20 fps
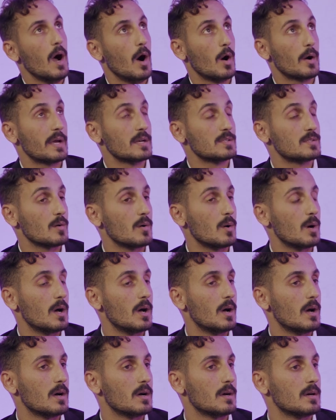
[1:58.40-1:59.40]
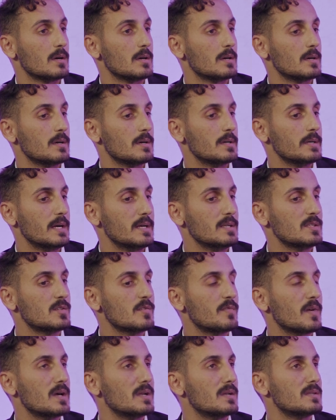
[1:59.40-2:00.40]
اوكي سو آه يعني
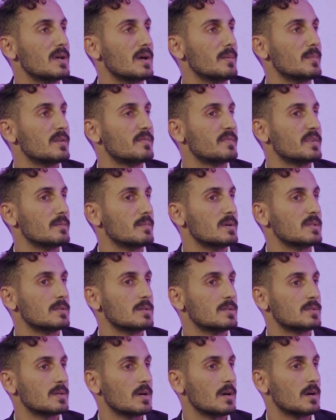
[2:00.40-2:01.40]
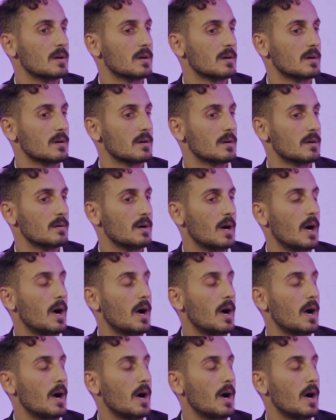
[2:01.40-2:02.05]
شوف انا دائما في مسج آه